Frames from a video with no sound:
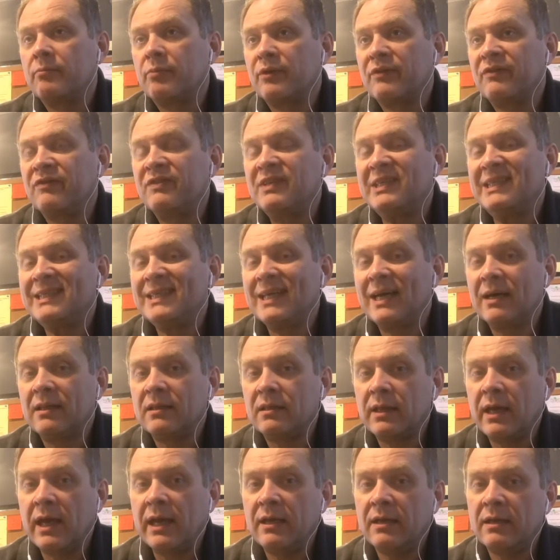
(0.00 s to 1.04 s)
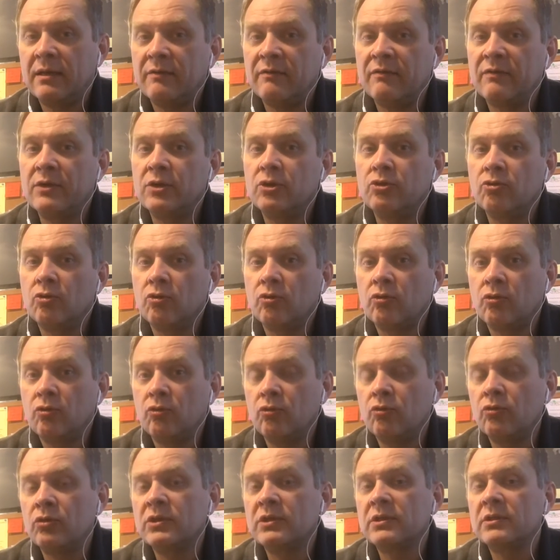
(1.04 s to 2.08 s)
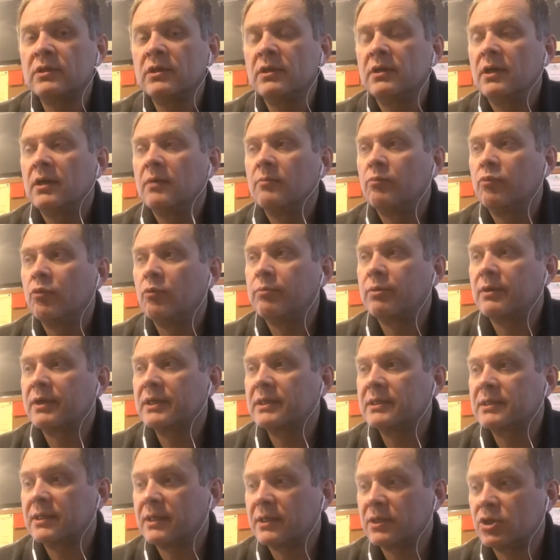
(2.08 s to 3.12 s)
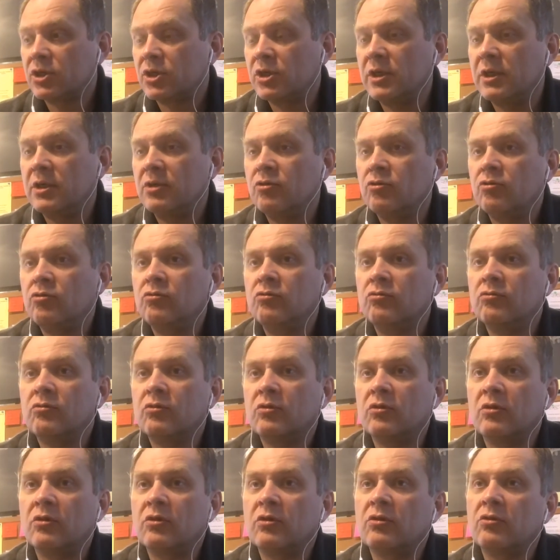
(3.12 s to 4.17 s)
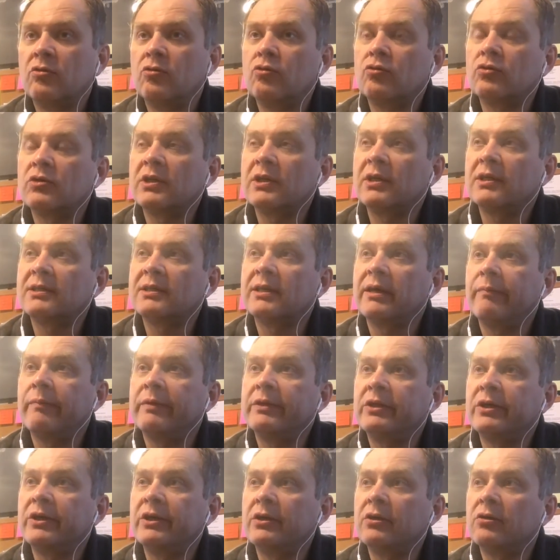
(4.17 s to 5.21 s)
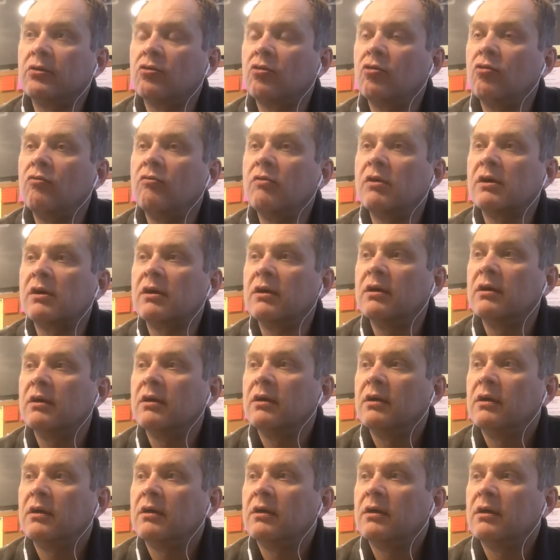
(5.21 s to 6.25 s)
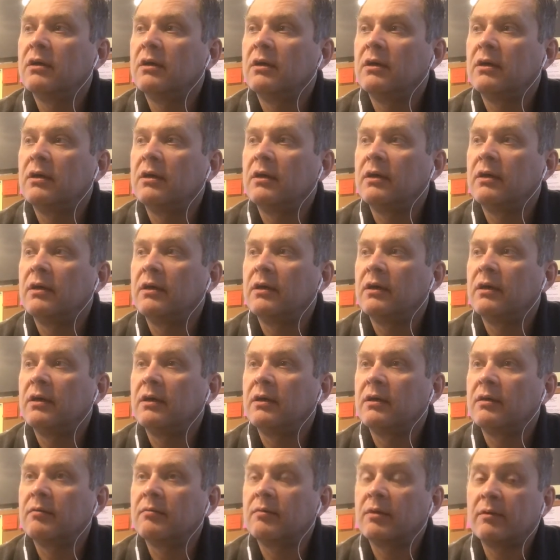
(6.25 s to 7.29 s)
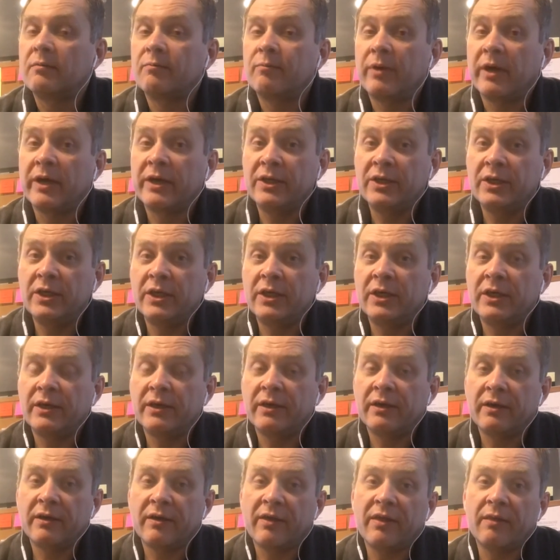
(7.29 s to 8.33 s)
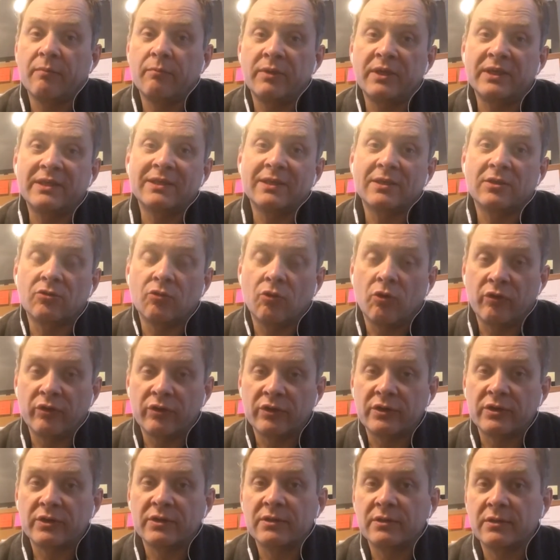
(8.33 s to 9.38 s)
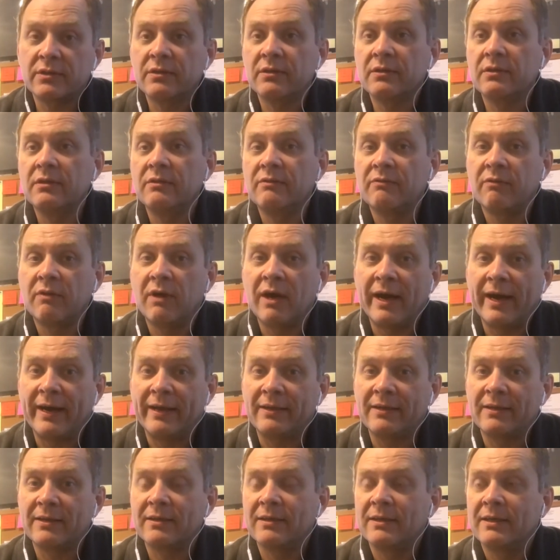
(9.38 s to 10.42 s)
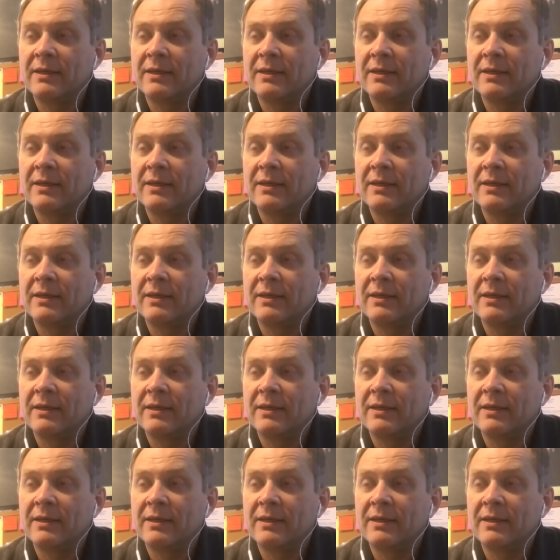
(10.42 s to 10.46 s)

профессиональный видеокурс – по произношению, э, курс для самотренировок э, по книге The Business Owners Defined.